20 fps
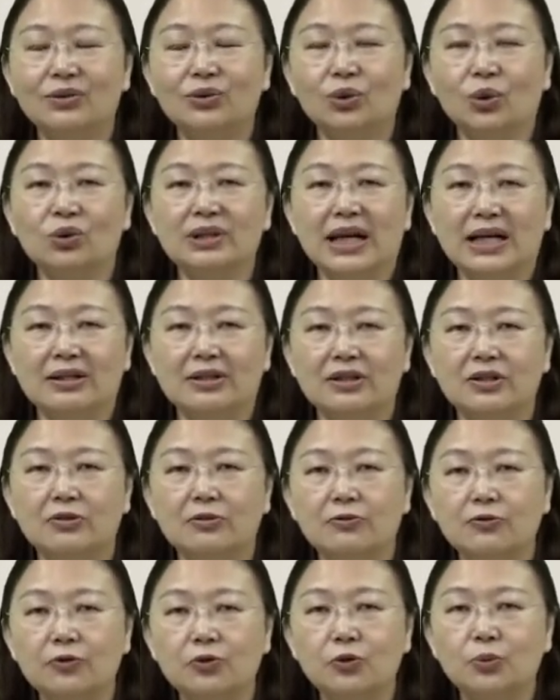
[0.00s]
通常是
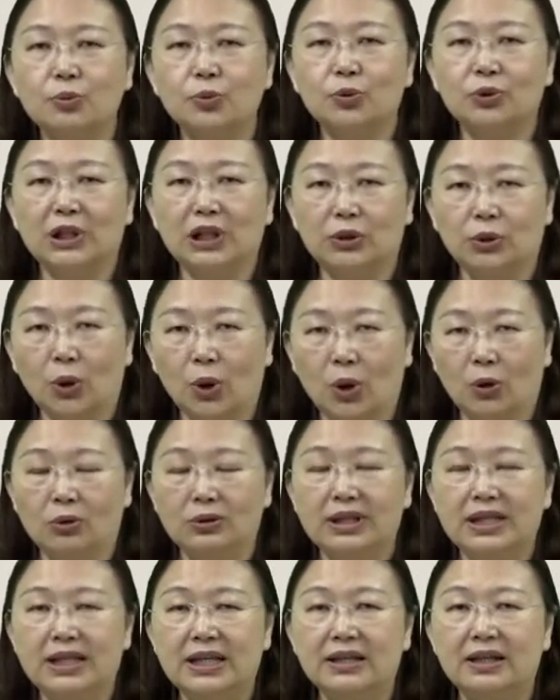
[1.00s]
父母的同
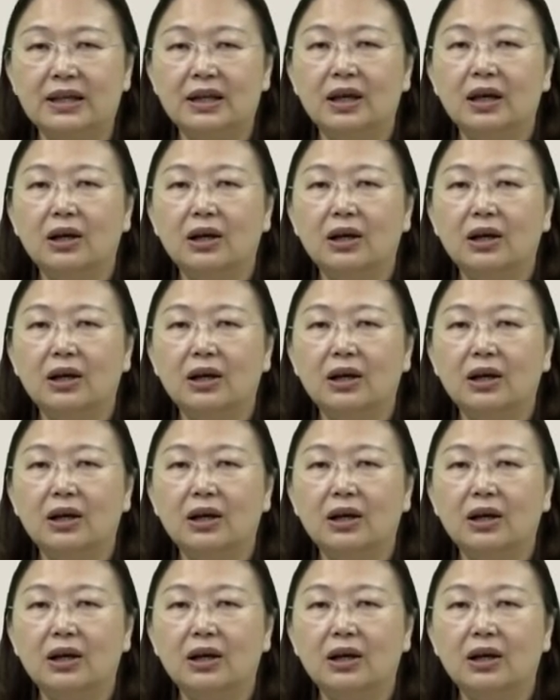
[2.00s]
意。